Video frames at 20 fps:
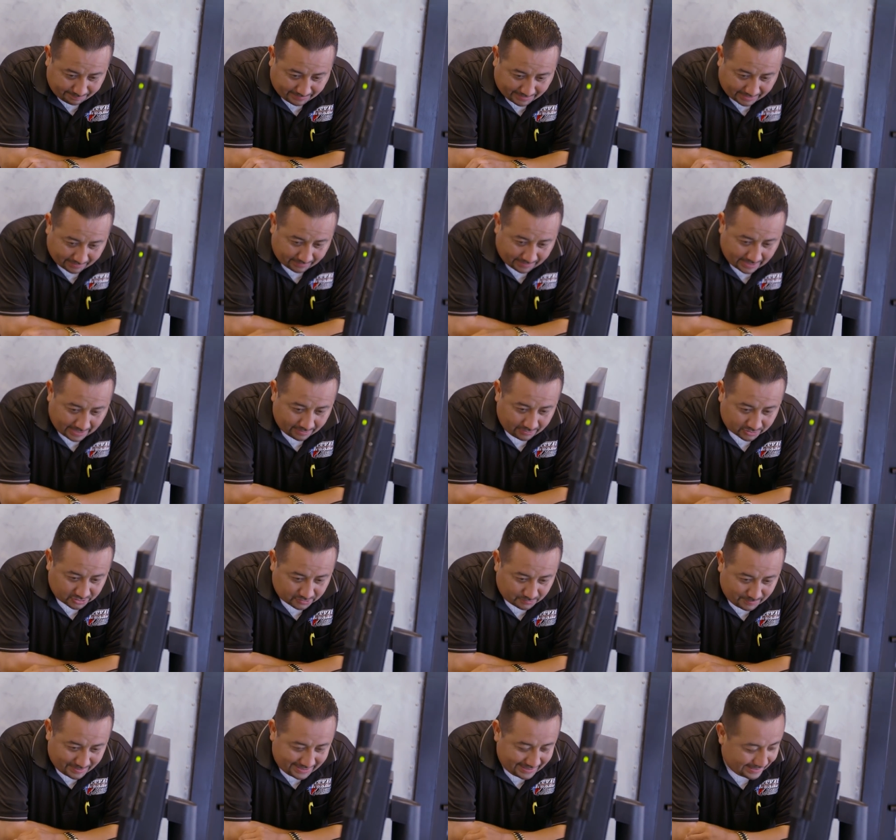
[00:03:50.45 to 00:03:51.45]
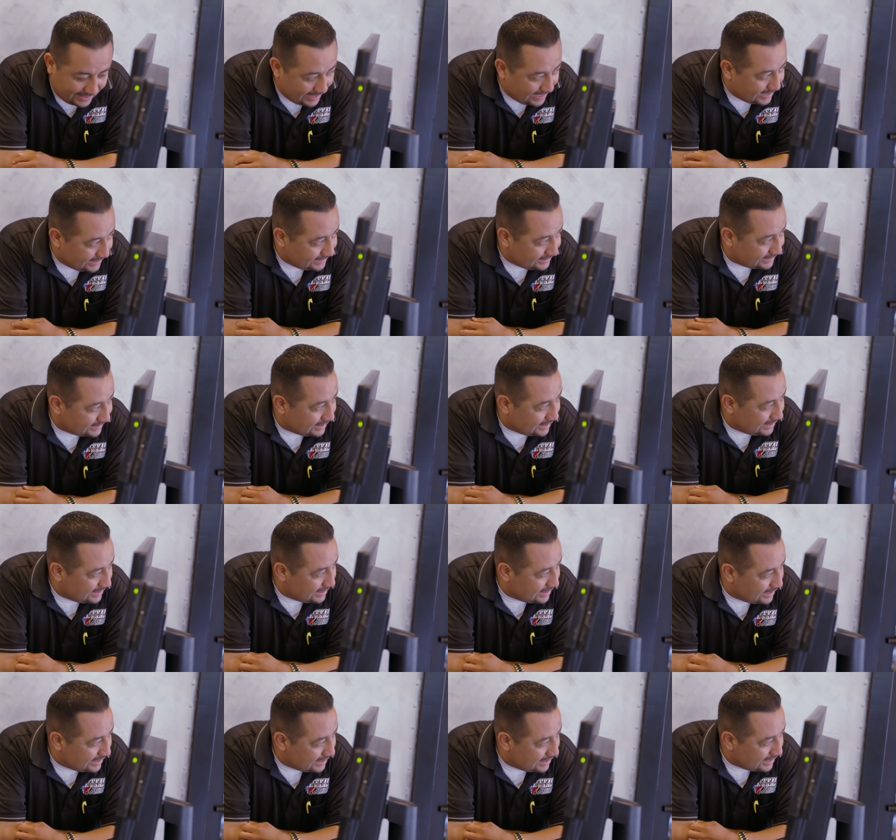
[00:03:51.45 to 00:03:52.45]
para una 2010
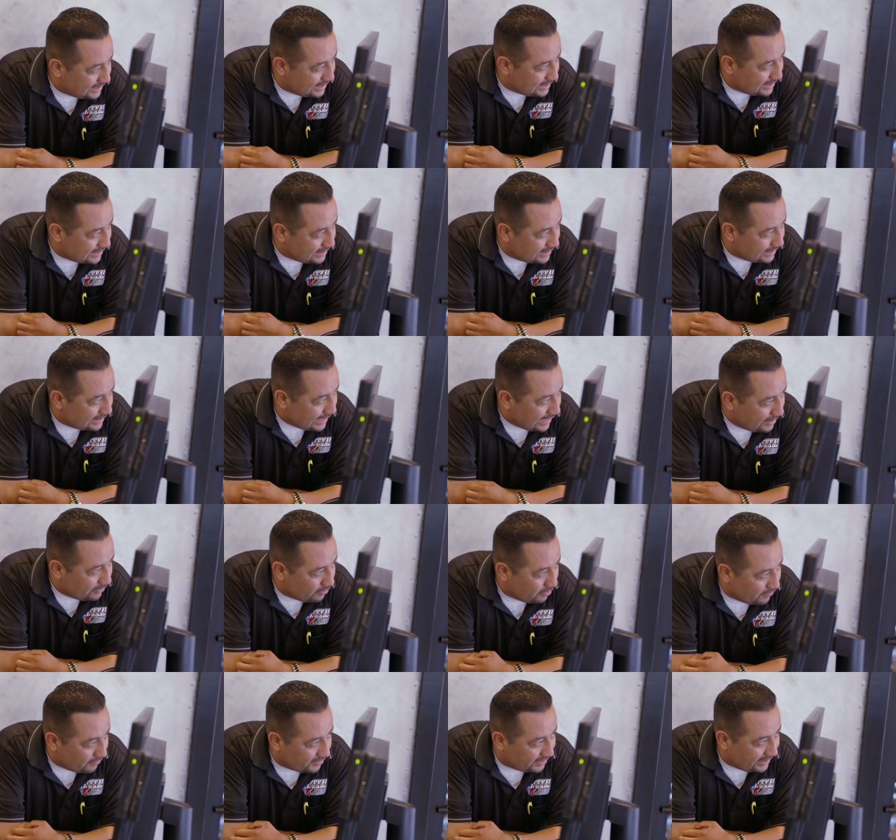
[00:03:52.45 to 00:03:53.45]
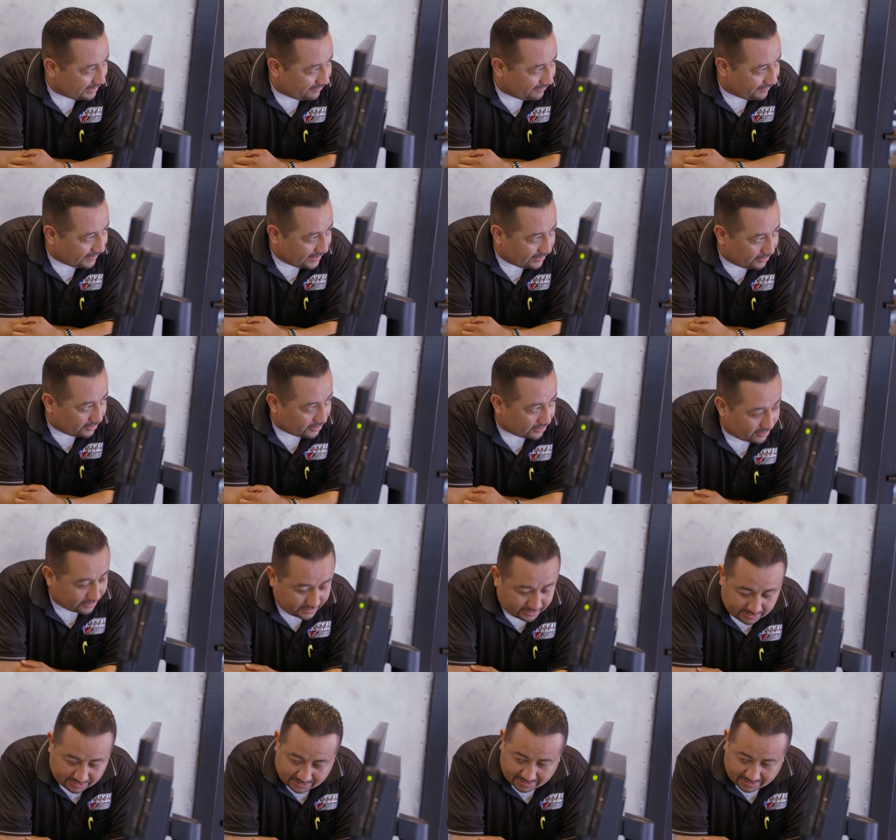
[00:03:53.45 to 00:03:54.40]
Land Rover Defender.